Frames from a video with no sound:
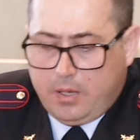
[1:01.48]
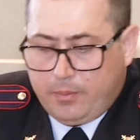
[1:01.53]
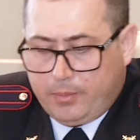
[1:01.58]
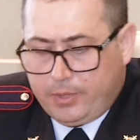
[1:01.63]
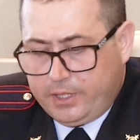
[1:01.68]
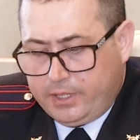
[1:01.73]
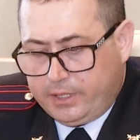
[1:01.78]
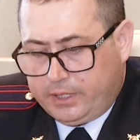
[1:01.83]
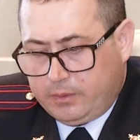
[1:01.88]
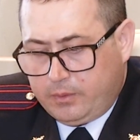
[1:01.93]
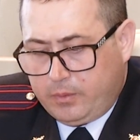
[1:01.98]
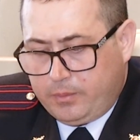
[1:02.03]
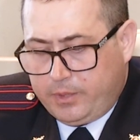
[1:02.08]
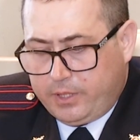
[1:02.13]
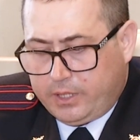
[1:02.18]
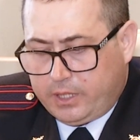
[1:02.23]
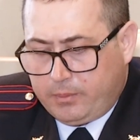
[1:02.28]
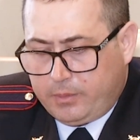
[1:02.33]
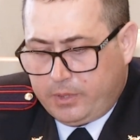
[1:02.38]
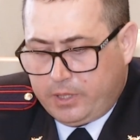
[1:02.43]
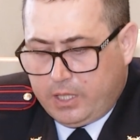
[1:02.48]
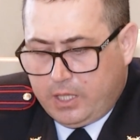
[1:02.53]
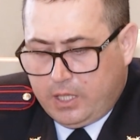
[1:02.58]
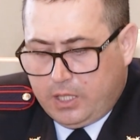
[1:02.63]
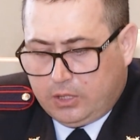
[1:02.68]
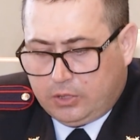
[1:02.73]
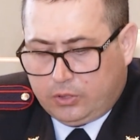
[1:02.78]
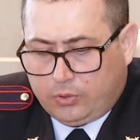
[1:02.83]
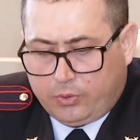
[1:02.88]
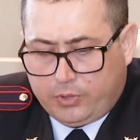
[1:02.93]
Принятыми мерами
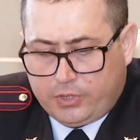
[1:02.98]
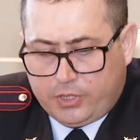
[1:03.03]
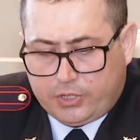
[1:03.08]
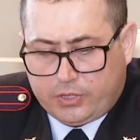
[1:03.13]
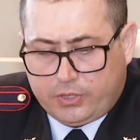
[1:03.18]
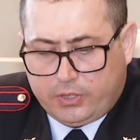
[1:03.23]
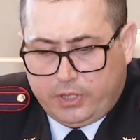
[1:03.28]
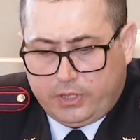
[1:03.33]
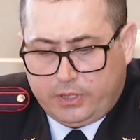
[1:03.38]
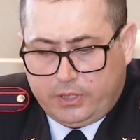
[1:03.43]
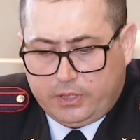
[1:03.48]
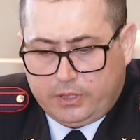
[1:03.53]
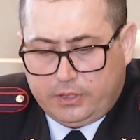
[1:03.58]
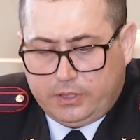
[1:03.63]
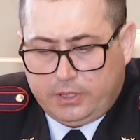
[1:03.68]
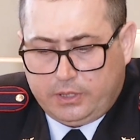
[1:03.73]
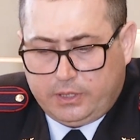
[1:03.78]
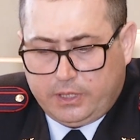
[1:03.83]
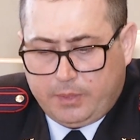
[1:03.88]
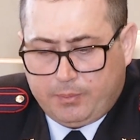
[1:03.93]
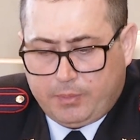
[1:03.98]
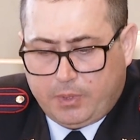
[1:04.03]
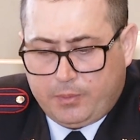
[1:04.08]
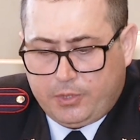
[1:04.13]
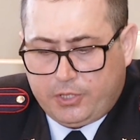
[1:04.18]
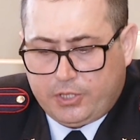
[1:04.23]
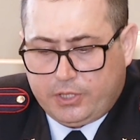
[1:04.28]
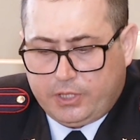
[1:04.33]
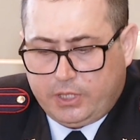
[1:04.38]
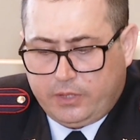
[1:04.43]
трое несовершеннолетних детей
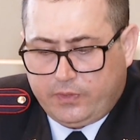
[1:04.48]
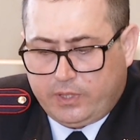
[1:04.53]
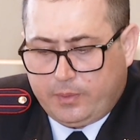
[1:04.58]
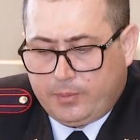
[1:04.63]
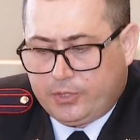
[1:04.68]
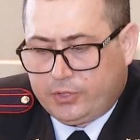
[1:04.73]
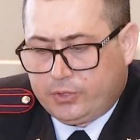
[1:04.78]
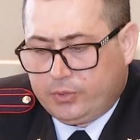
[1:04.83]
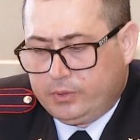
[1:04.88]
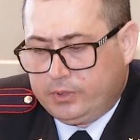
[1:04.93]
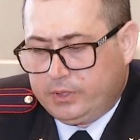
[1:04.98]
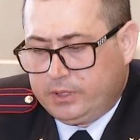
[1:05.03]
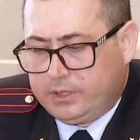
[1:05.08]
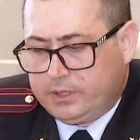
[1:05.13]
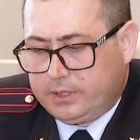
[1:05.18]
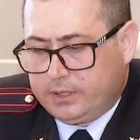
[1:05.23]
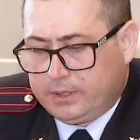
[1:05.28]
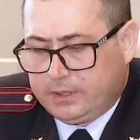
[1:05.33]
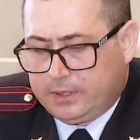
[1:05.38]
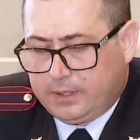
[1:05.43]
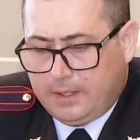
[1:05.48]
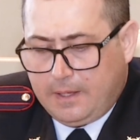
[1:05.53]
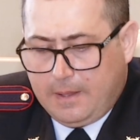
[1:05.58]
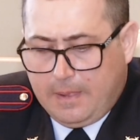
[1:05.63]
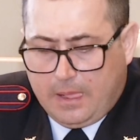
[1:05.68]
помещены в реабилитационный центр.